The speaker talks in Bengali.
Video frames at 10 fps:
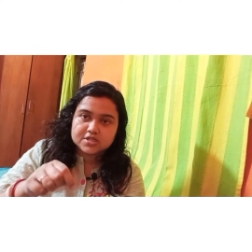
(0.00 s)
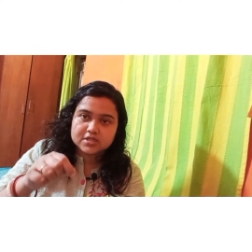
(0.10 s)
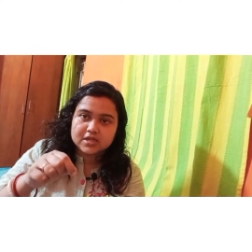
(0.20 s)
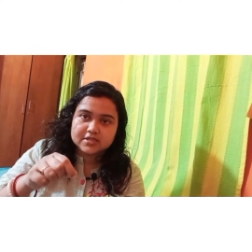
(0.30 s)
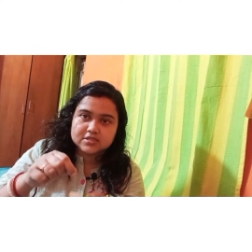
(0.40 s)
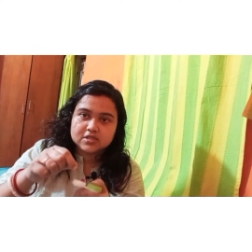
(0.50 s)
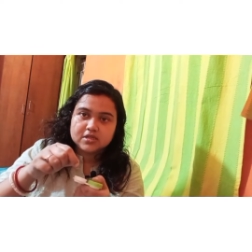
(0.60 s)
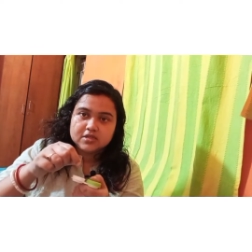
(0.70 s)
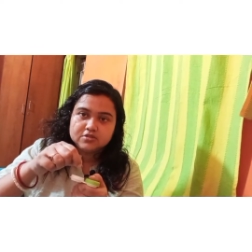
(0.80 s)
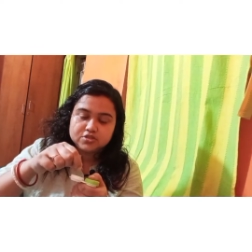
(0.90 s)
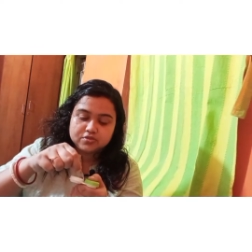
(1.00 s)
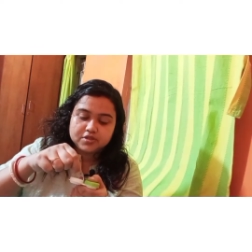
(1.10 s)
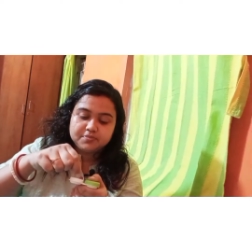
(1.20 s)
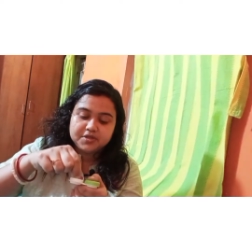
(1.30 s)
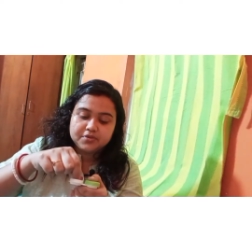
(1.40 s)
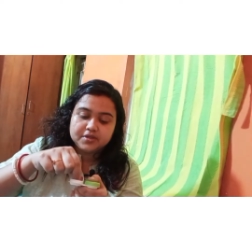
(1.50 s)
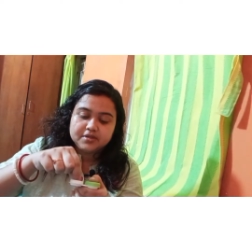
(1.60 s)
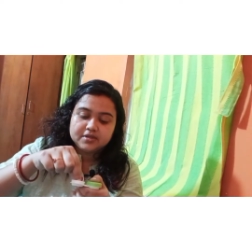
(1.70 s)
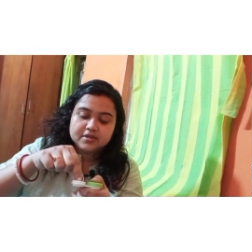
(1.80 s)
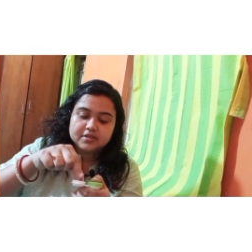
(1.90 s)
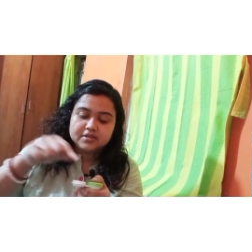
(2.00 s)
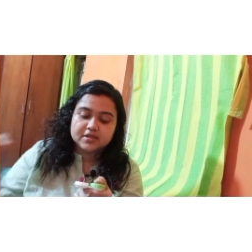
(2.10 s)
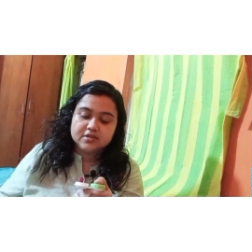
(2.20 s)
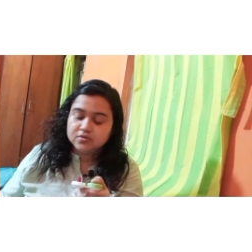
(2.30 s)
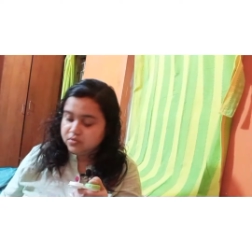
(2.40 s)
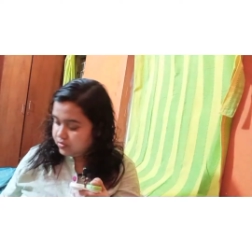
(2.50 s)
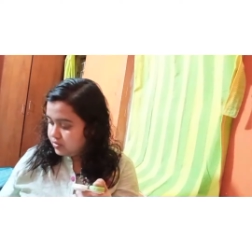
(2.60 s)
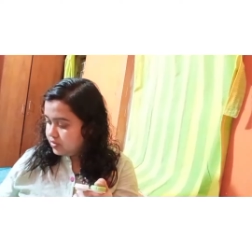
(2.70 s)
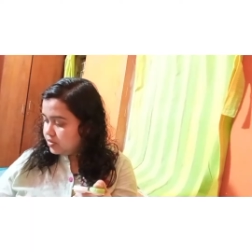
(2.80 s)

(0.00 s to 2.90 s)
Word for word: সেটা মাথায় রেখে এগোতে হবে পুরোপুরি